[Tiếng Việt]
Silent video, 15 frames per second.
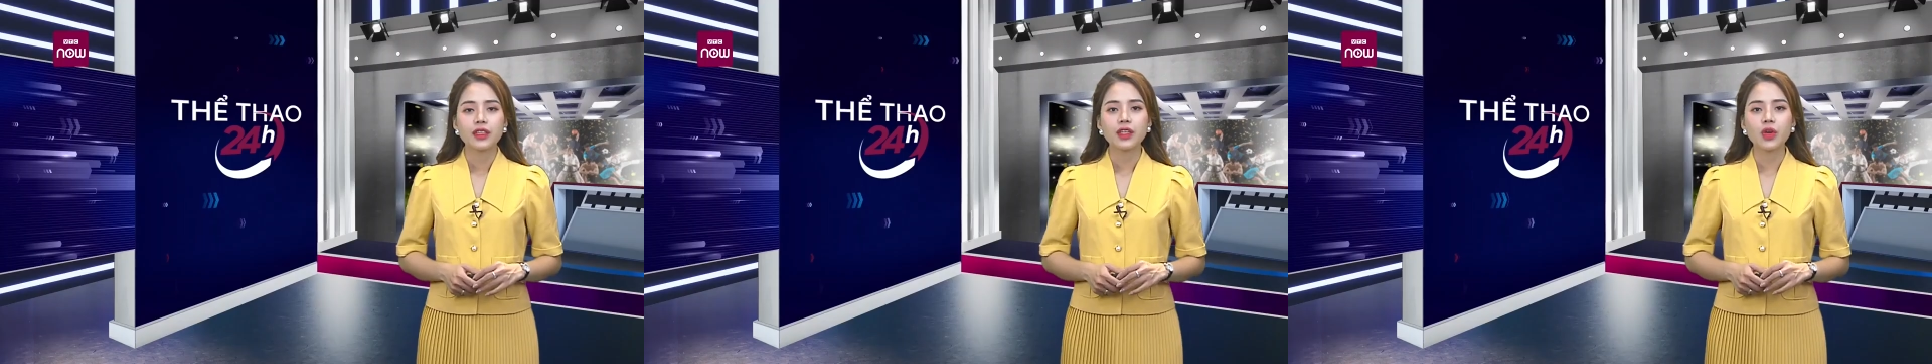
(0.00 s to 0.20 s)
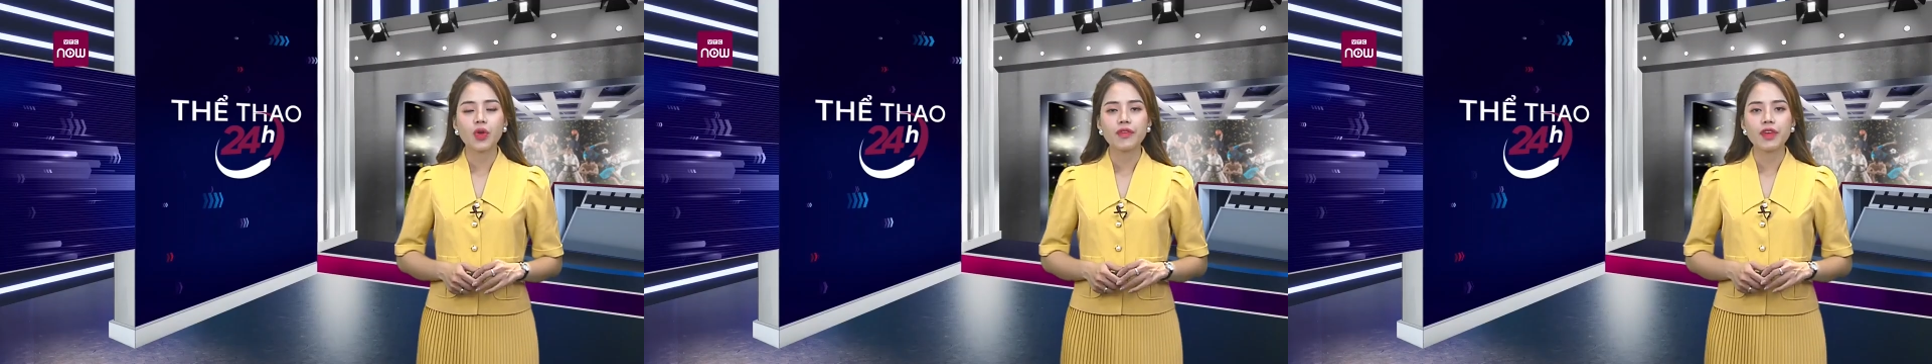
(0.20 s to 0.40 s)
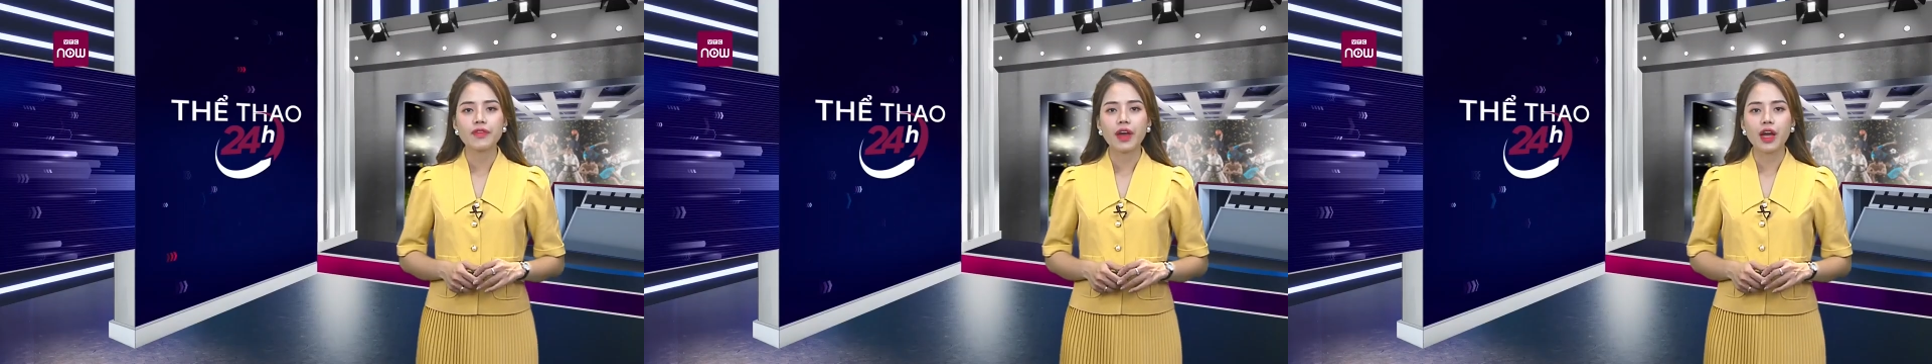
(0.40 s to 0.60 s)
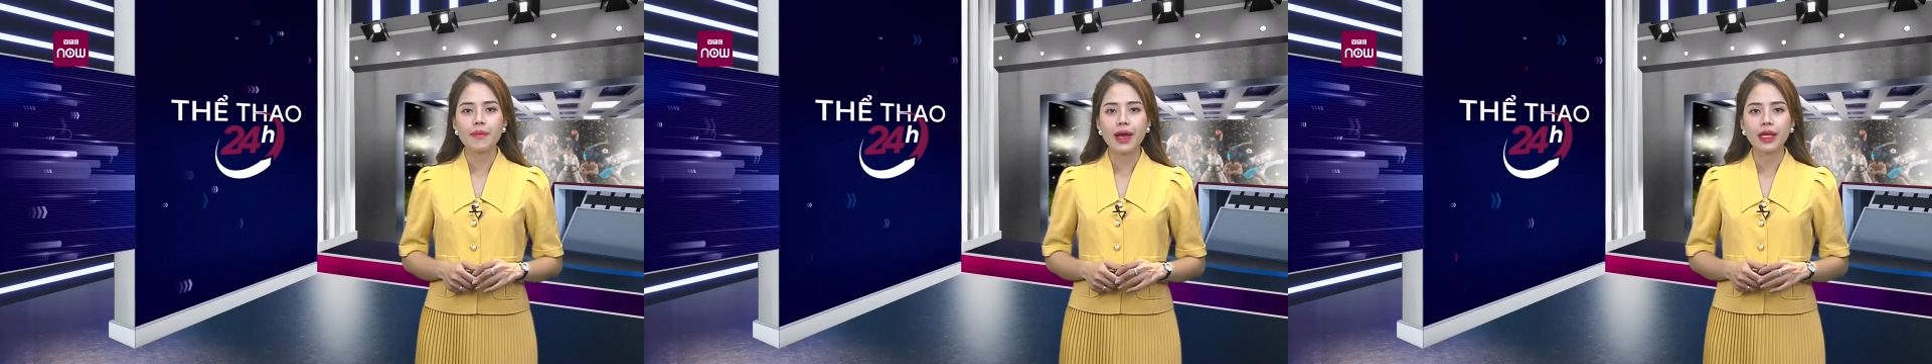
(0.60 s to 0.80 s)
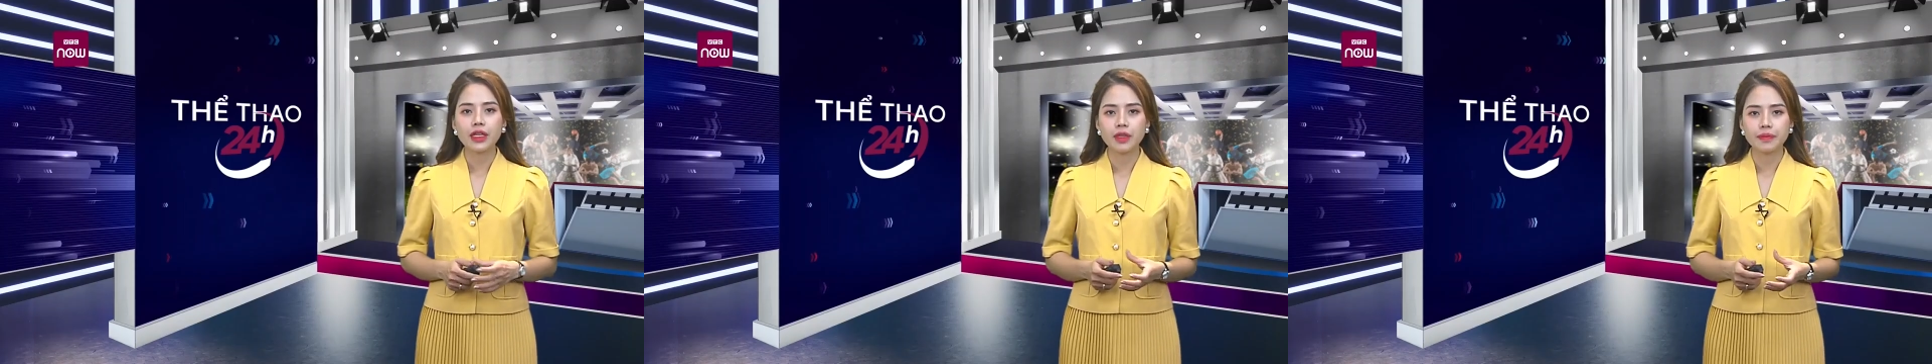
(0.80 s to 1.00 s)
Thưa quý vị và các
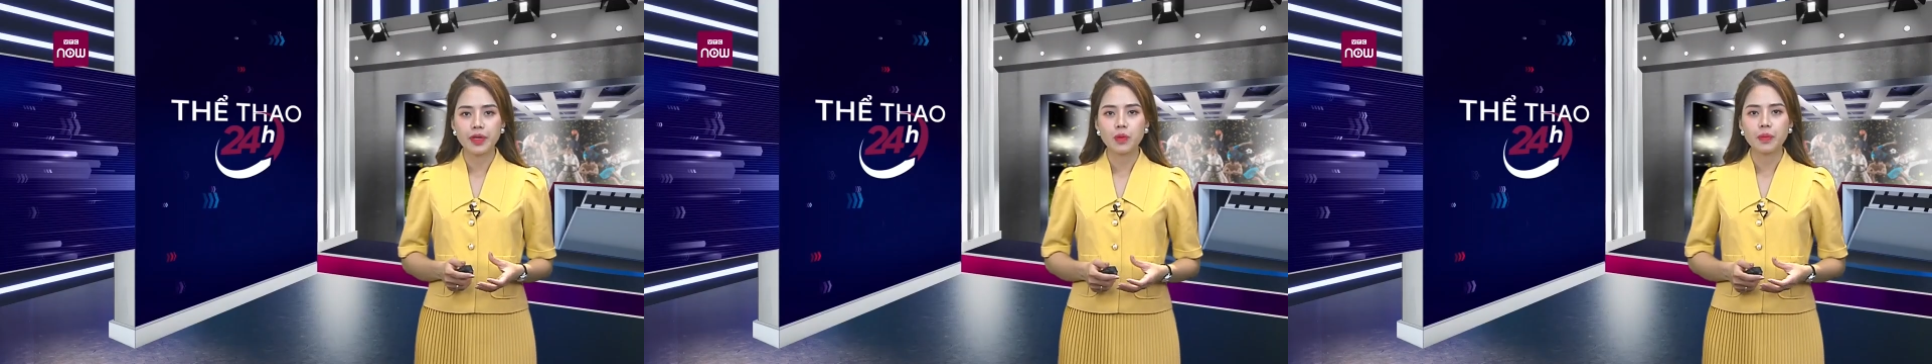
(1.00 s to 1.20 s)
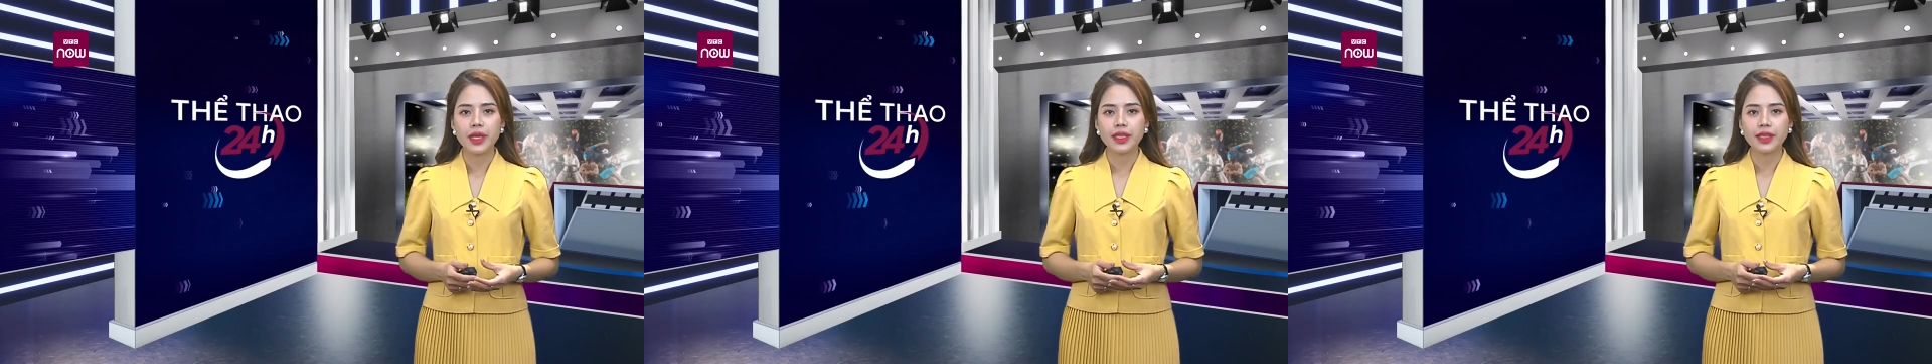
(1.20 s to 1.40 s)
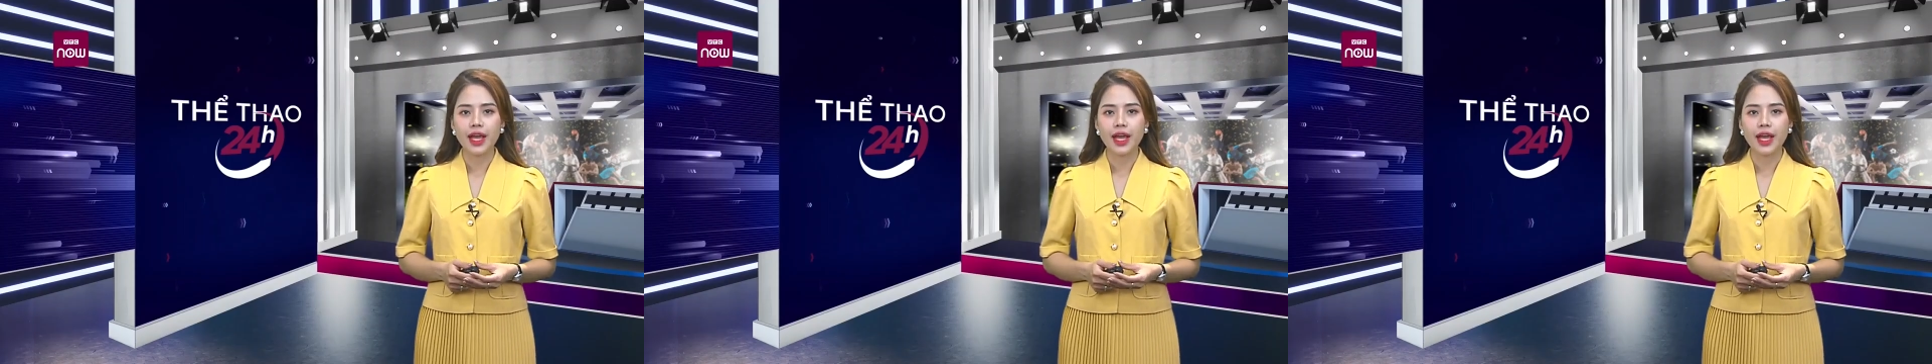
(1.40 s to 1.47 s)
bạn, hợp đồng hiện